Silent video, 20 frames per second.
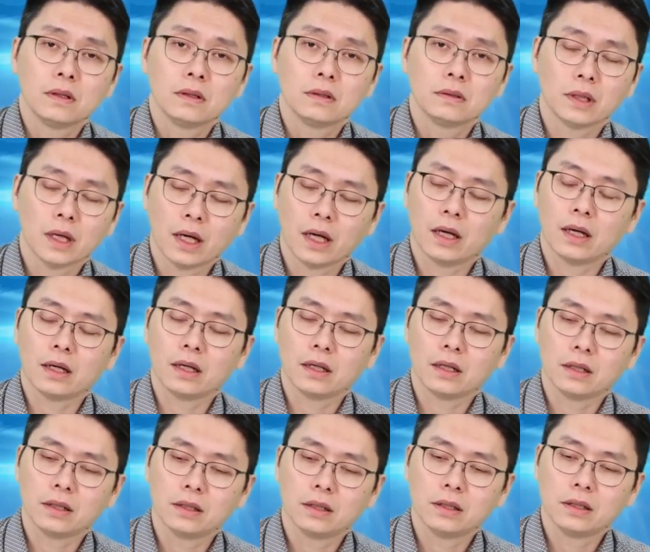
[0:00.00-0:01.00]
那
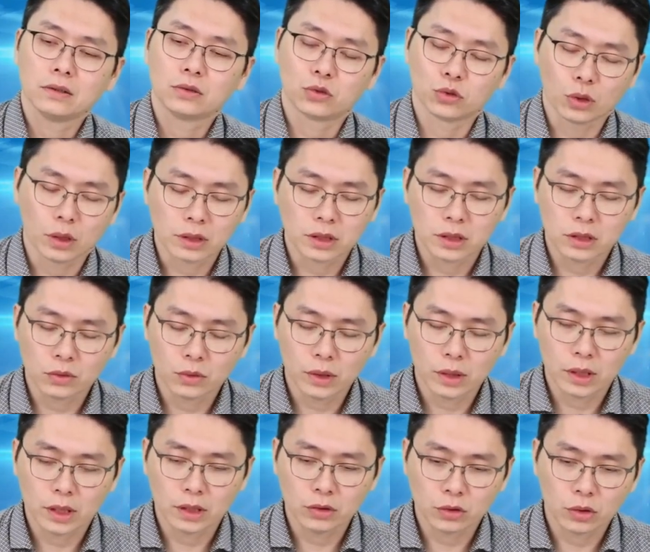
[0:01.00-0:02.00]
主要是因
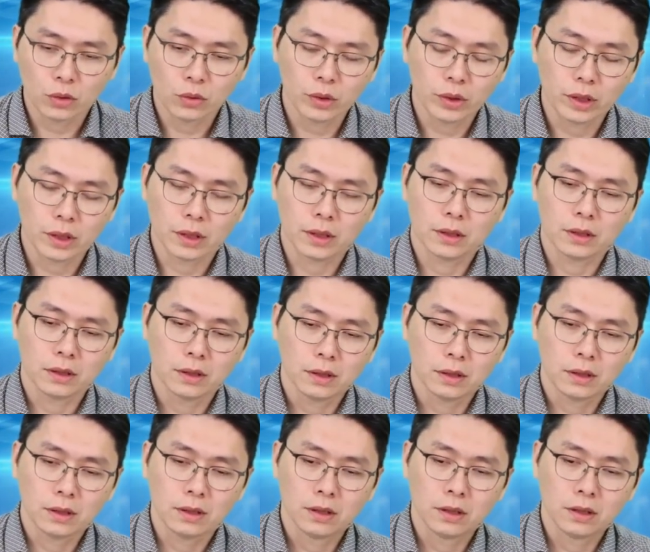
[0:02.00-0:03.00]
为联准会
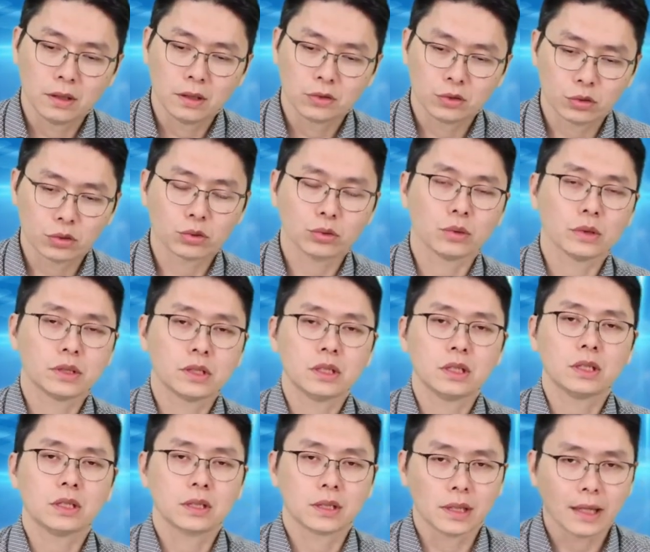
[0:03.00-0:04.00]
做出了
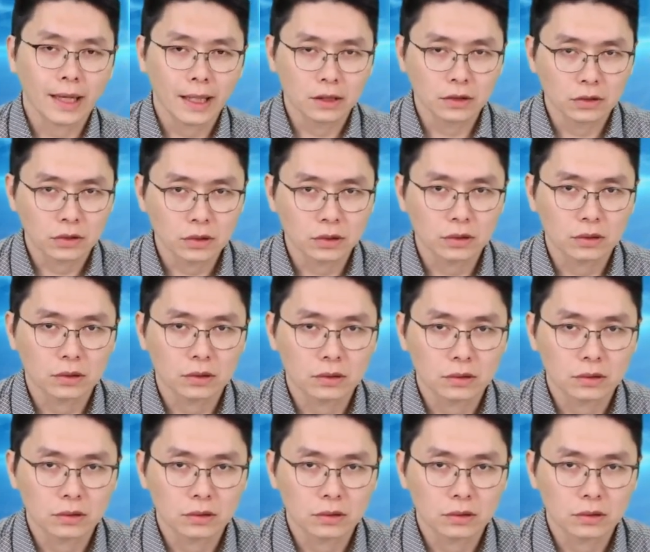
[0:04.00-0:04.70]
第2个暗示，